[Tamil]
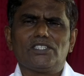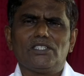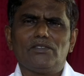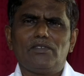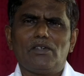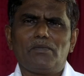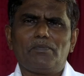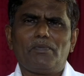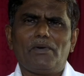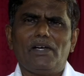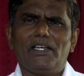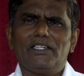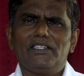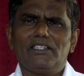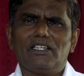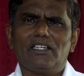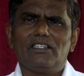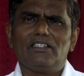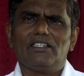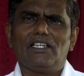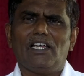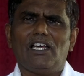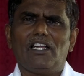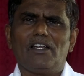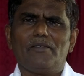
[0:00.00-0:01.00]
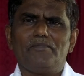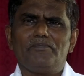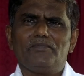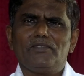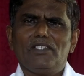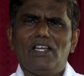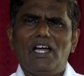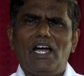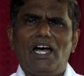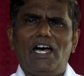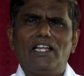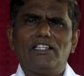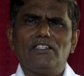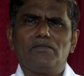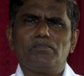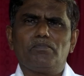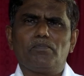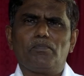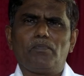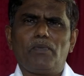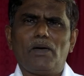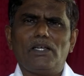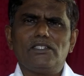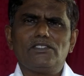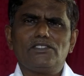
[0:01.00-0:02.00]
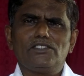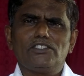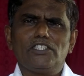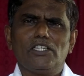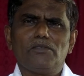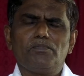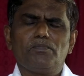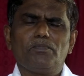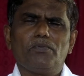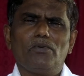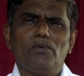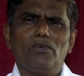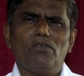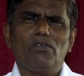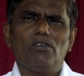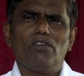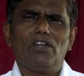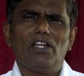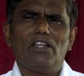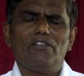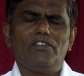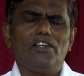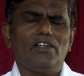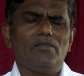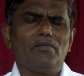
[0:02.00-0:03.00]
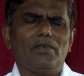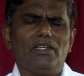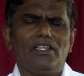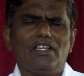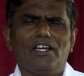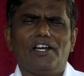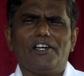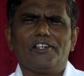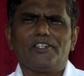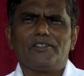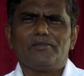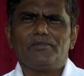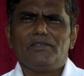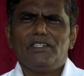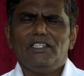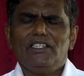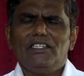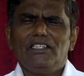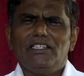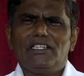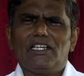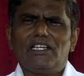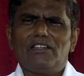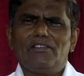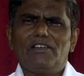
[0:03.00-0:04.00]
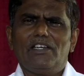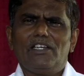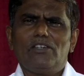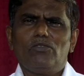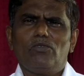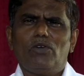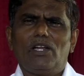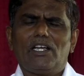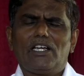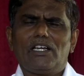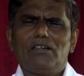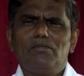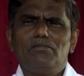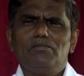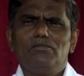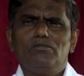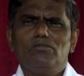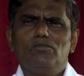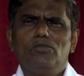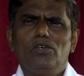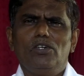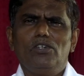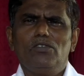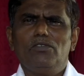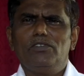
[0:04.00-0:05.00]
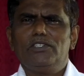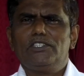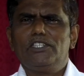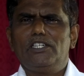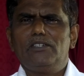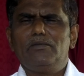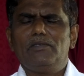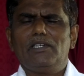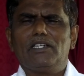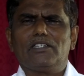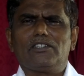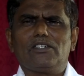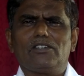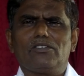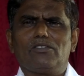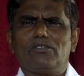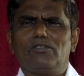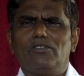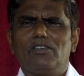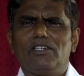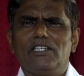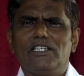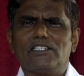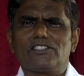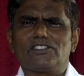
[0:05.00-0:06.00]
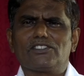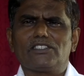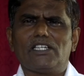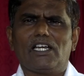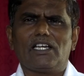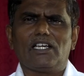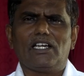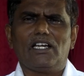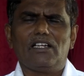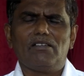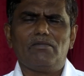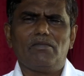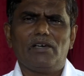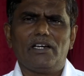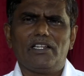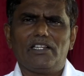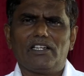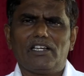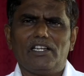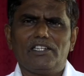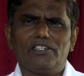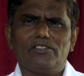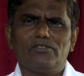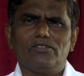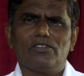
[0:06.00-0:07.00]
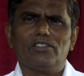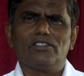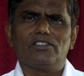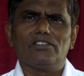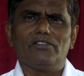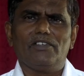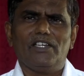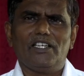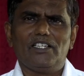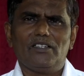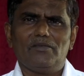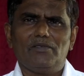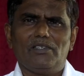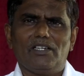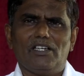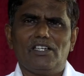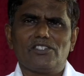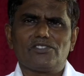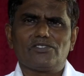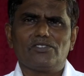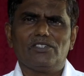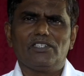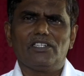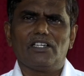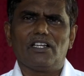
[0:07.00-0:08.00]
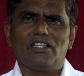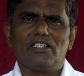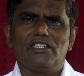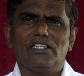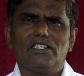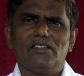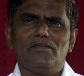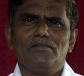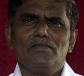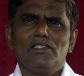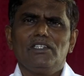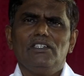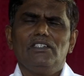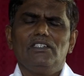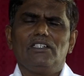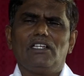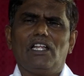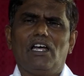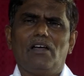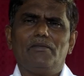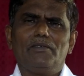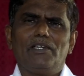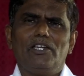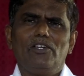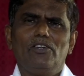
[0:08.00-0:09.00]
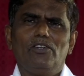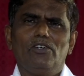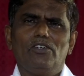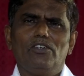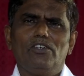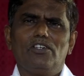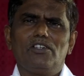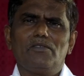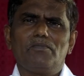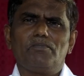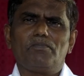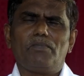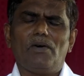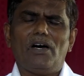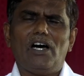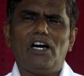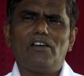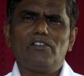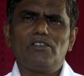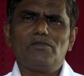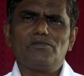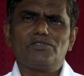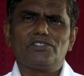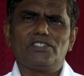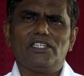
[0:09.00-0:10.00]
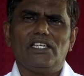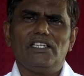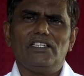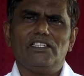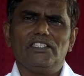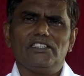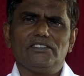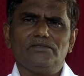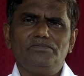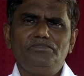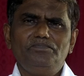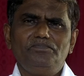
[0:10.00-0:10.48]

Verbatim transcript: சிவப்பா இருந்தாலும் அது பஞ்சை போல வெண்மையாகும் எனவே உலகம் முழுவதிலும் இருக்கக்கூடிய சகல மனிதர்களை குறித்து வேதம் என்ன சொல்கிறது நாம் எல்லோரும் பாவம் செய்து